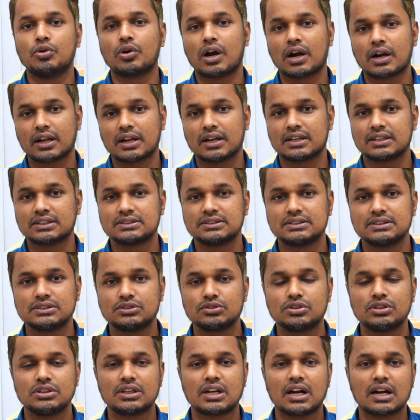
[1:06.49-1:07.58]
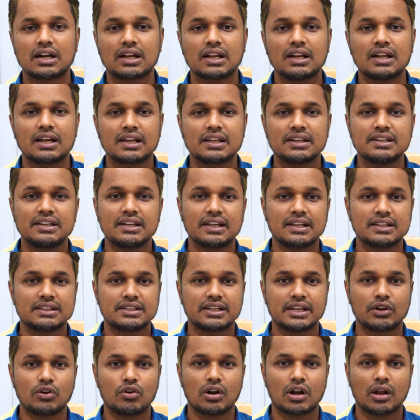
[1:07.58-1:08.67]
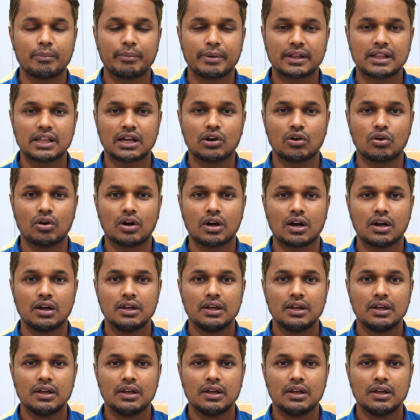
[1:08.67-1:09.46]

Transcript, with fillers: কাটা লাগছে যদি কাটা লাগে সেই ক্ষেত্রে গলা ব্যথা হওয়া